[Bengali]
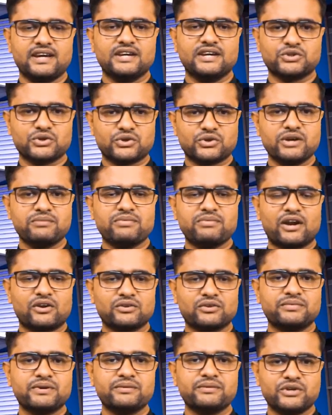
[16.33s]
এজন্যই
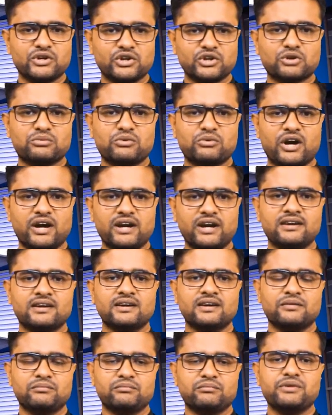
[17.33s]
ভারত বিভিন্ন সময়
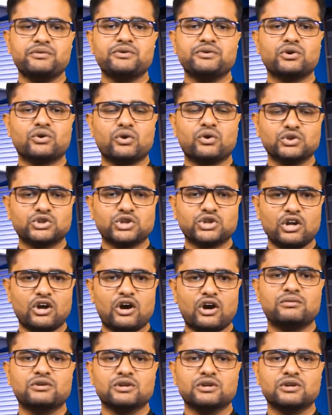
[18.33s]
বিভিন্ন কৌশল